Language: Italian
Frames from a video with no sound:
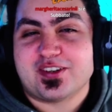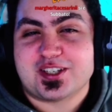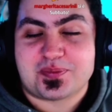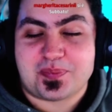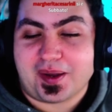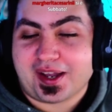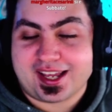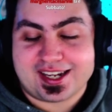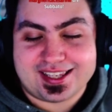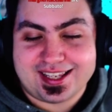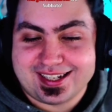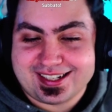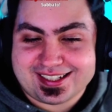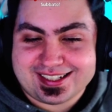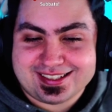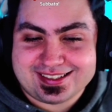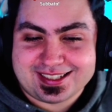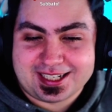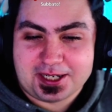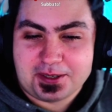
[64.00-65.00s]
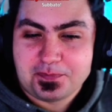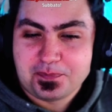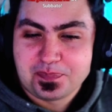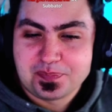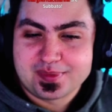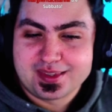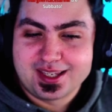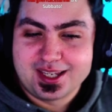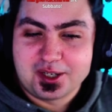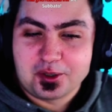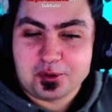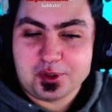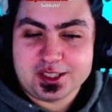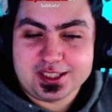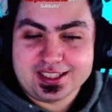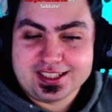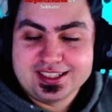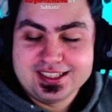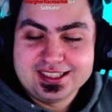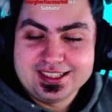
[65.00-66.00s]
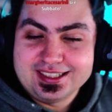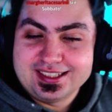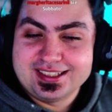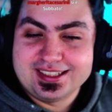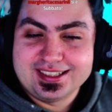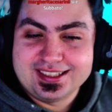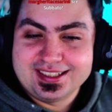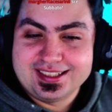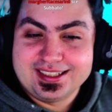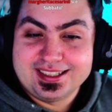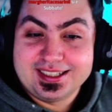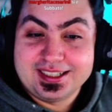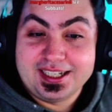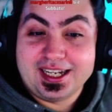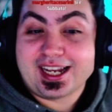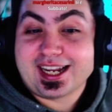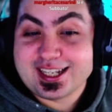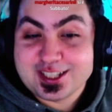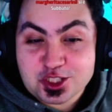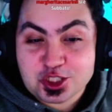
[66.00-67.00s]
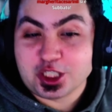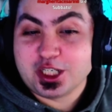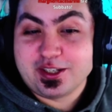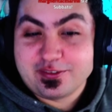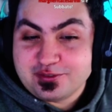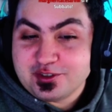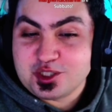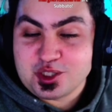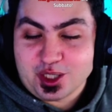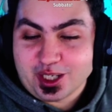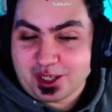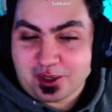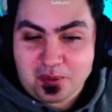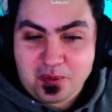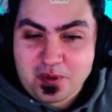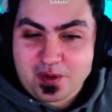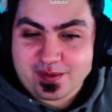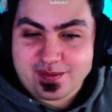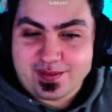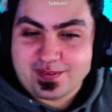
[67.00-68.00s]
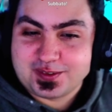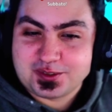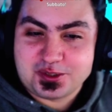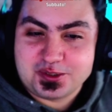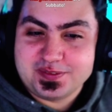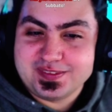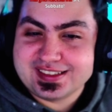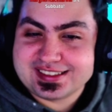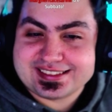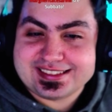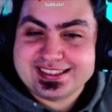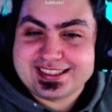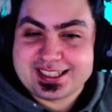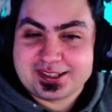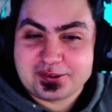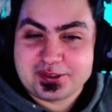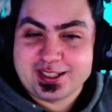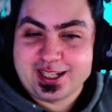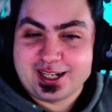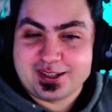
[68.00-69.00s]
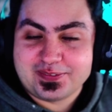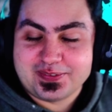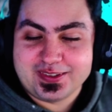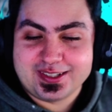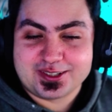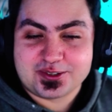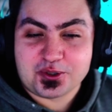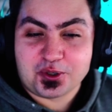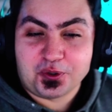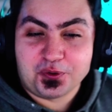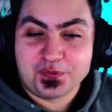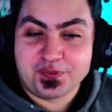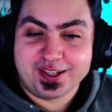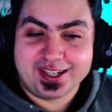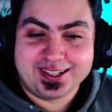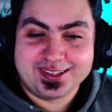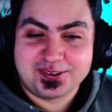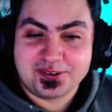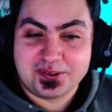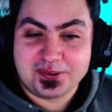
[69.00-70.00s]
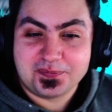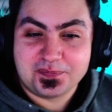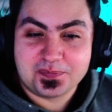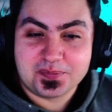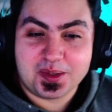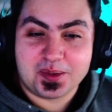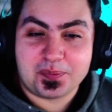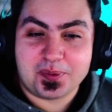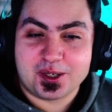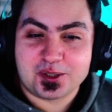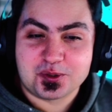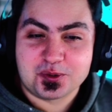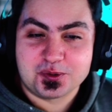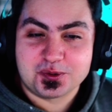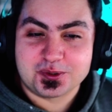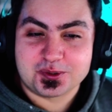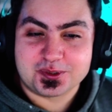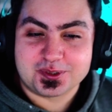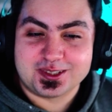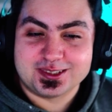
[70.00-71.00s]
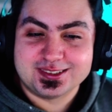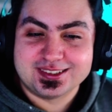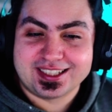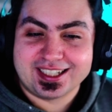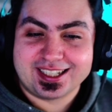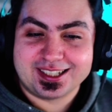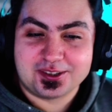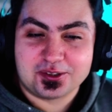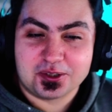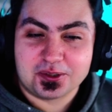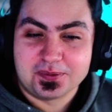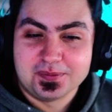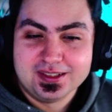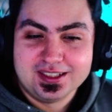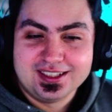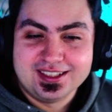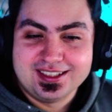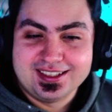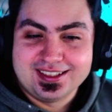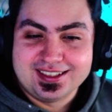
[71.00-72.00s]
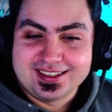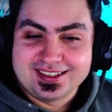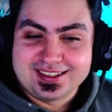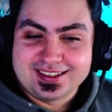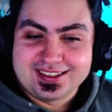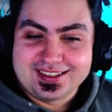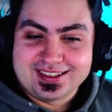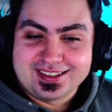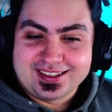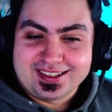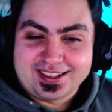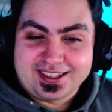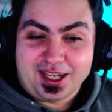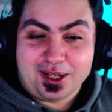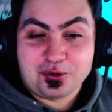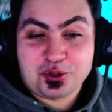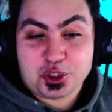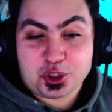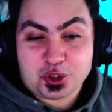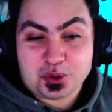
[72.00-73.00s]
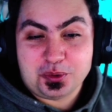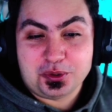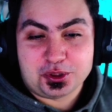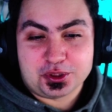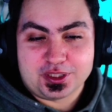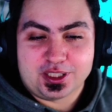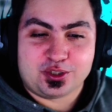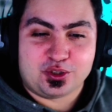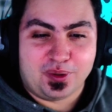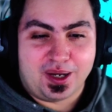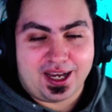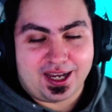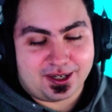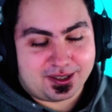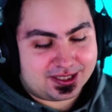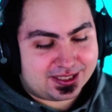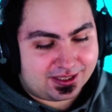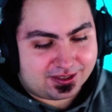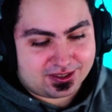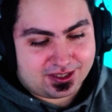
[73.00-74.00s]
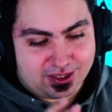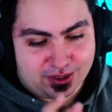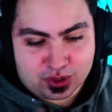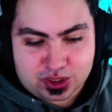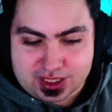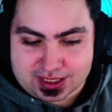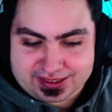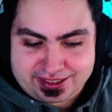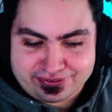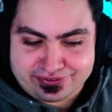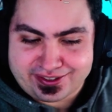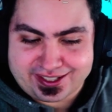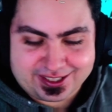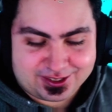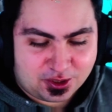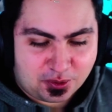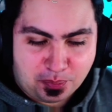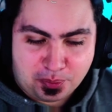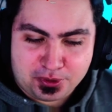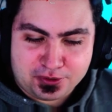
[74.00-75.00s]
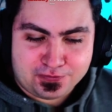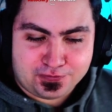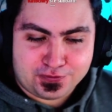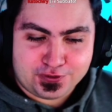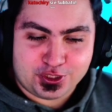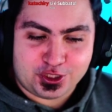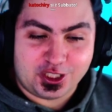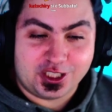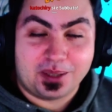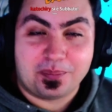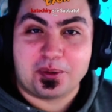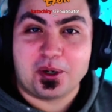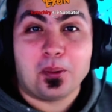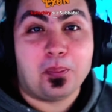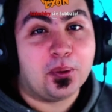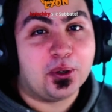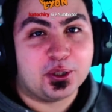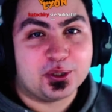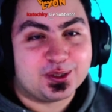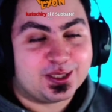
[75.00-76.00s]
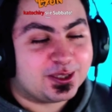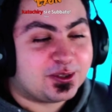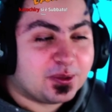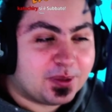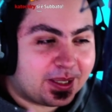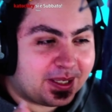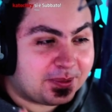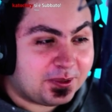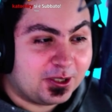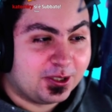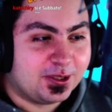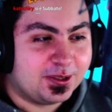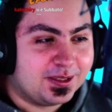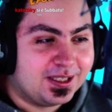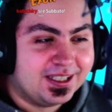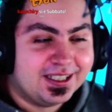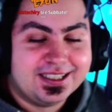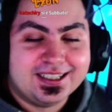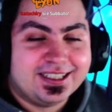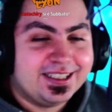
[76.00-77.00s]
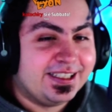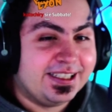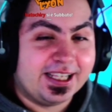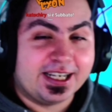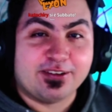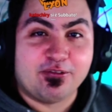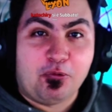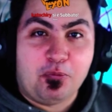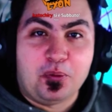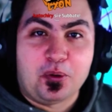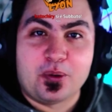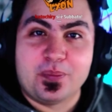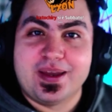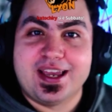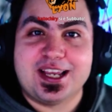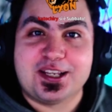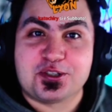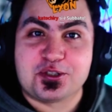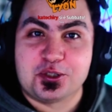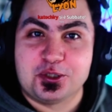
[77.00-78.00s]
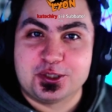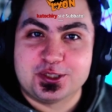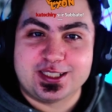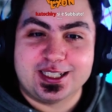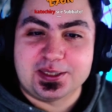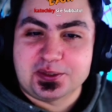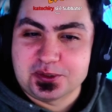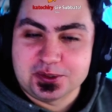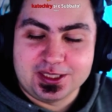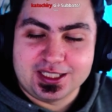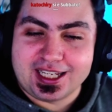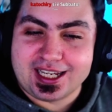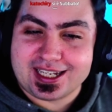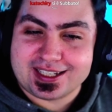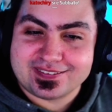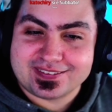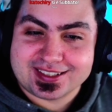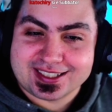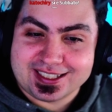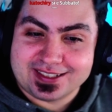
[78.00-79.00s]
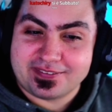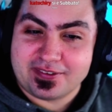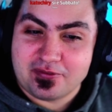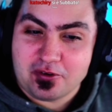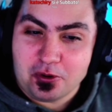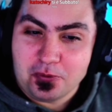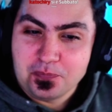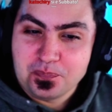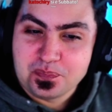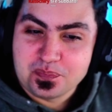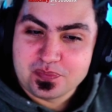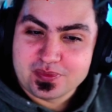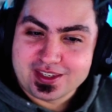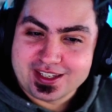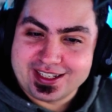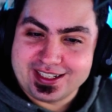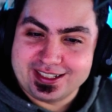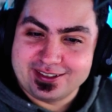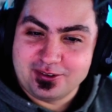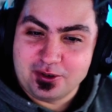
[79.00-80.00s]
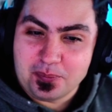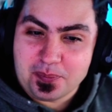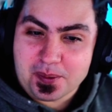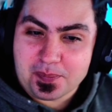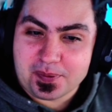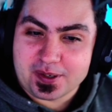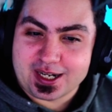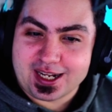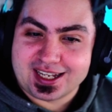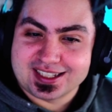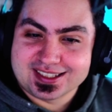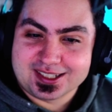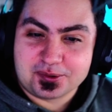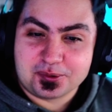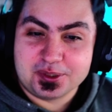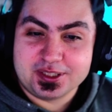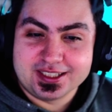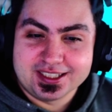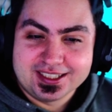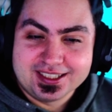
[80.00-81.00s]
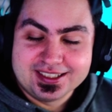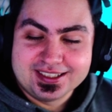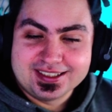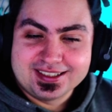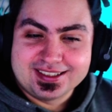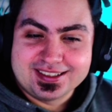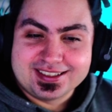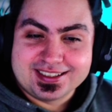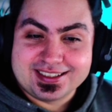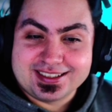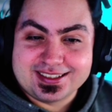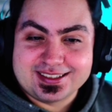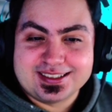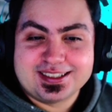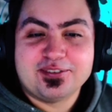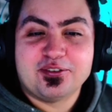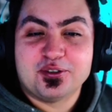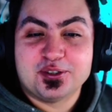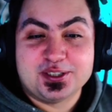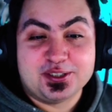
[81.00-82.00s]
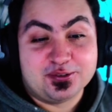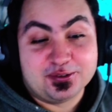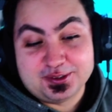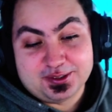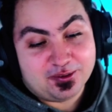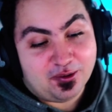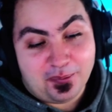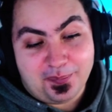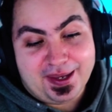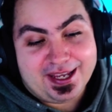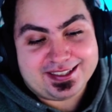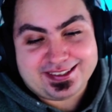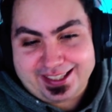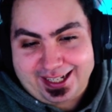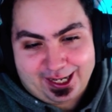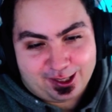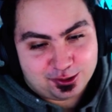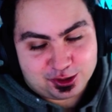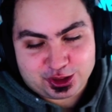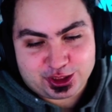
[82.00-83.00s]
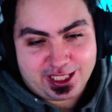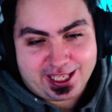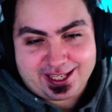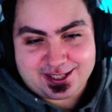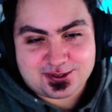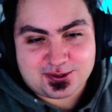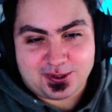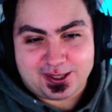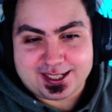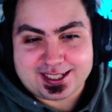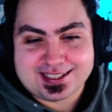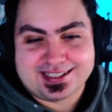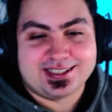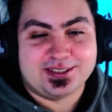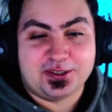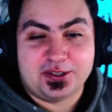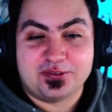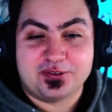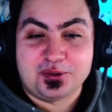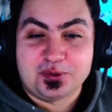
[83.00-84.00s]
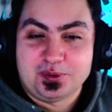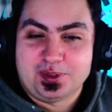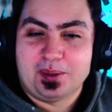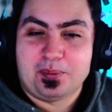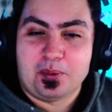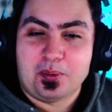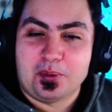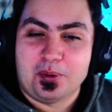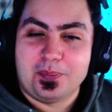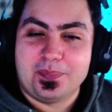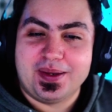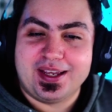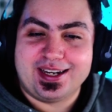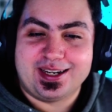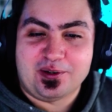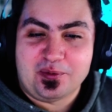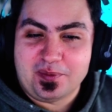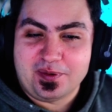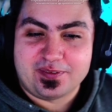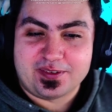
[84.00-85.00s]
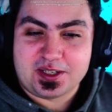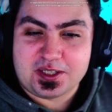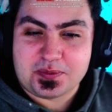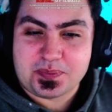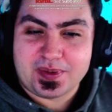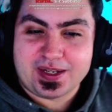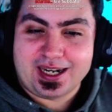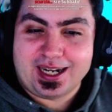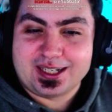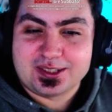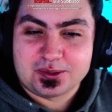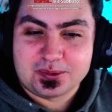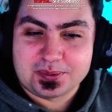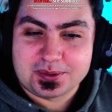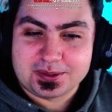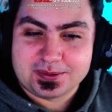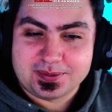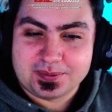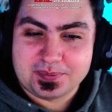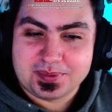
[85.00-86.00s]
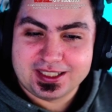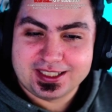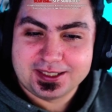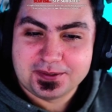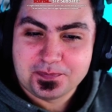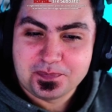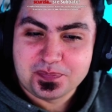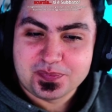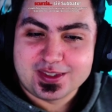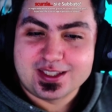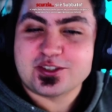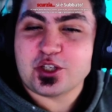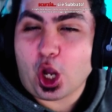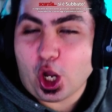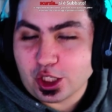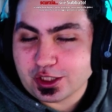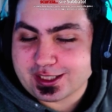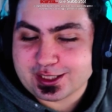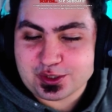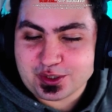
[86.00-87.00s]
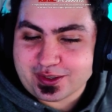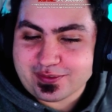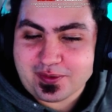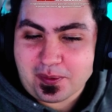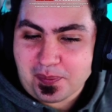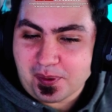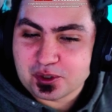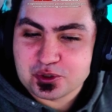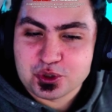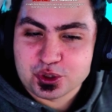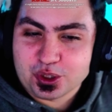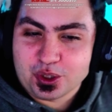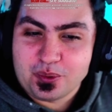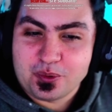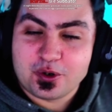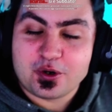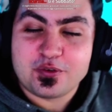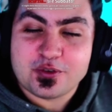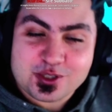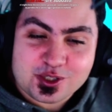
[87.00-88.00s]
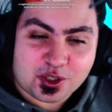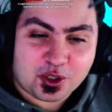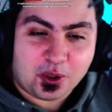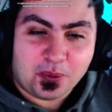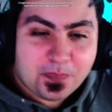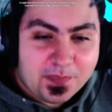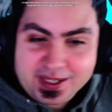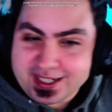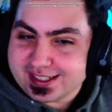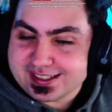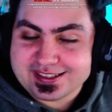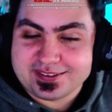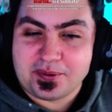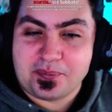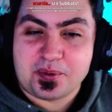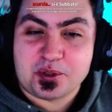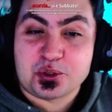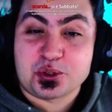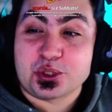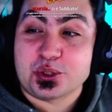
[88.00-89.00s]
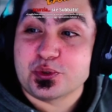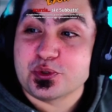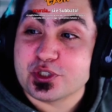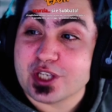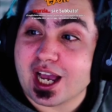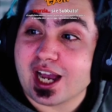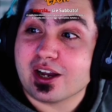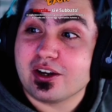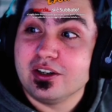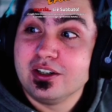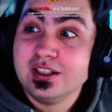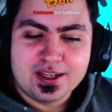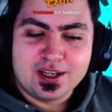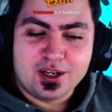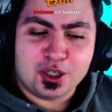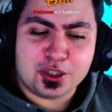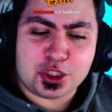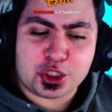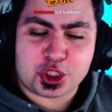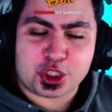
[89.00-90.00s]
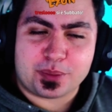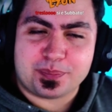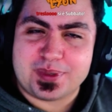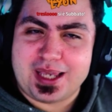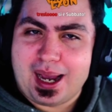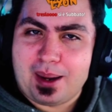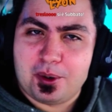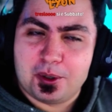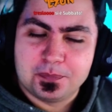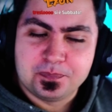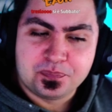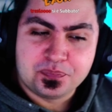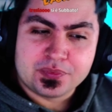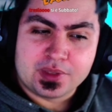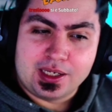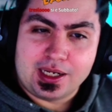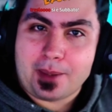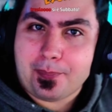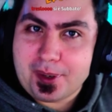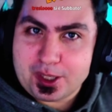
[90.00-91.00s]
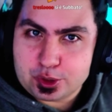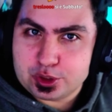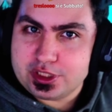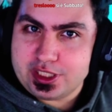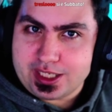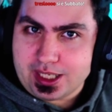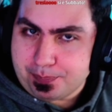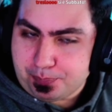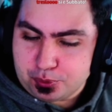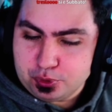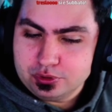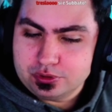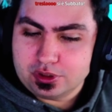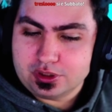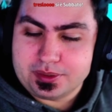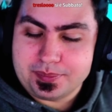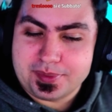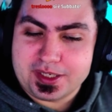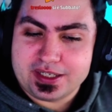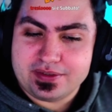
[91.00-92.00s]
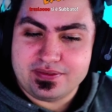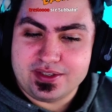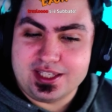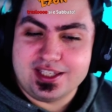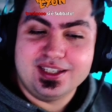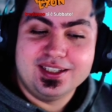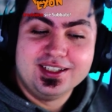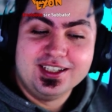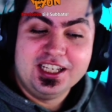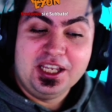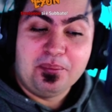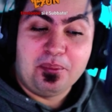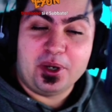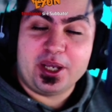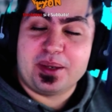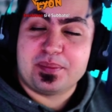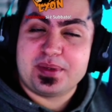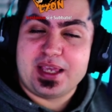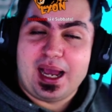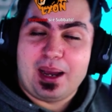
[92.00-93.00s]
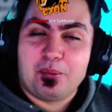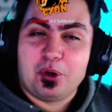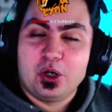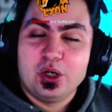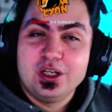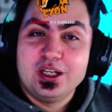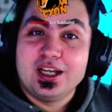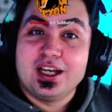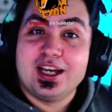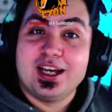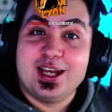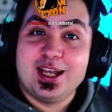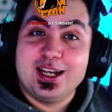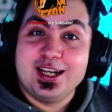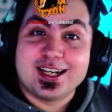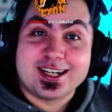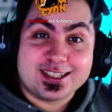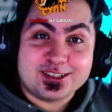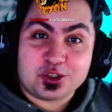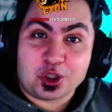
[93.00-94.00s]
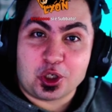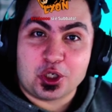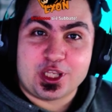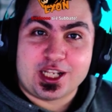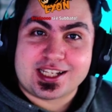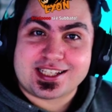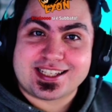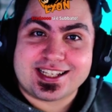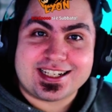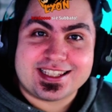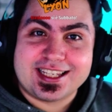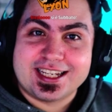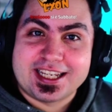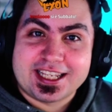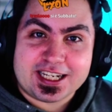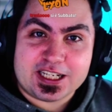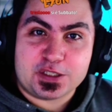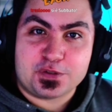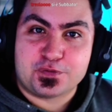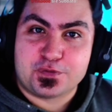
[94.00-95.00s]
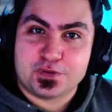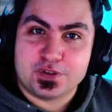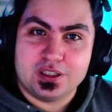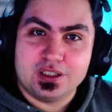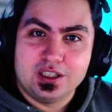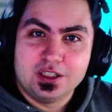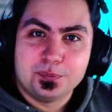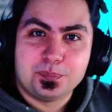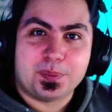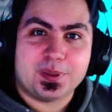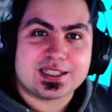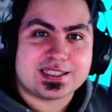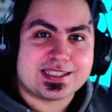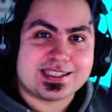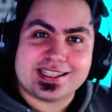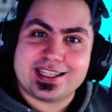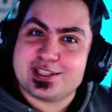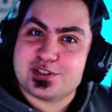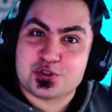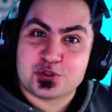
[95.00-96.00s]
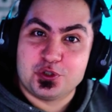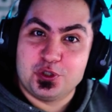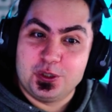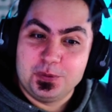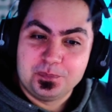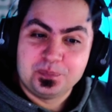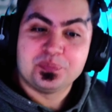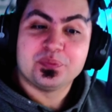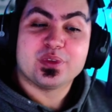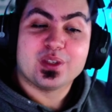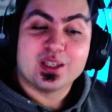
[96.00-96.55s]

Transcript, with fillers: fa spaccare dal ridere. Quindi, eh, la canzone ho visto che comunque mi ha fatto divertire, quindi alla fine sono contento. Mi è piaciuto, sono contento. A un certo punto ho detto, ah, questa cosa non sa da fare, è troppo difficile. Però poi ho detto, ah, io gliel'avevo promesso, l'ho detto in live che l'avevo, che l'avevo preparata, quindi eh, devo, devo, devo, metterla lo stesso, anche se non è venuta proprio bene come avrei sperato, però va bene. Sono contento che vi è piaciuta comunque, ho visto i commenti, vi è piaciuta un sacco. Oggi abbiamo la parodia, appunto, di Brividi, poi abbiamo eh, il ritorno della serie del Griff, pazzesco,